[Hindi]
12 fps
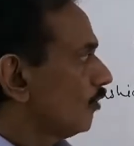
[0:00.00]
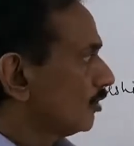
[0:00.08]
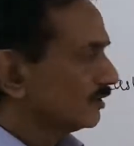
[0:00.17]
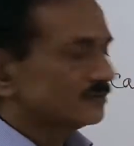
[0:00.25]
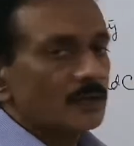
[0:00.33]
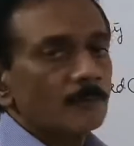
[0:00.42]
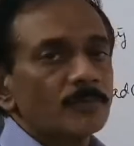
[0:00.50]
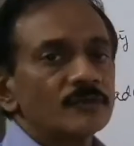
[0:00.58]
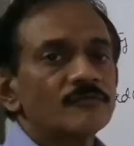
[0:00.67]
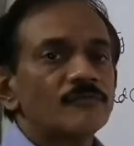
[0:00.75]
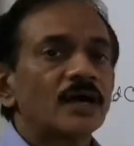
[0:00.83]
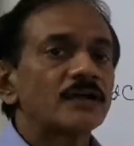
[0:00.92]
फॉर
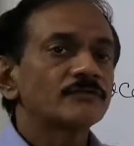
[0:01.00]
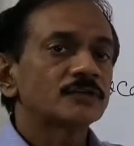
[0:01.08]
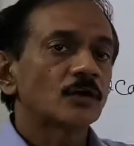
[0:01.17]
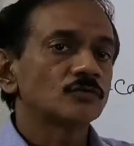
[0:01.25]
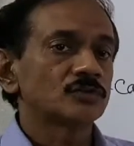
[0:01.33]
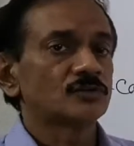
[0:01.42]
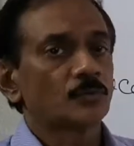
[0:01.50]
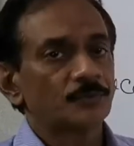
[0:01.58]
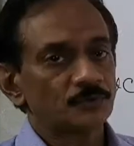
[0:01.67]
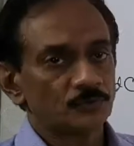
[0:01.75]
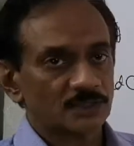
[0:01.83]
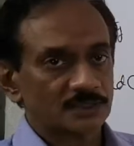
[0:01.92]
एग्ज़ाम्पल फाइव थाउजेंड
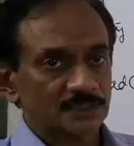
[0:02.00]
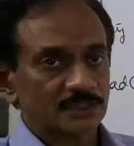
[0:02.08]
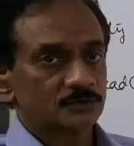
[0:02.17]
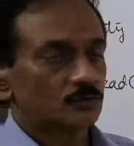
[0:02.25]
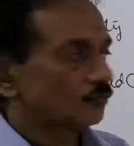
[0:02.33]
रुपीज़ हो जाता है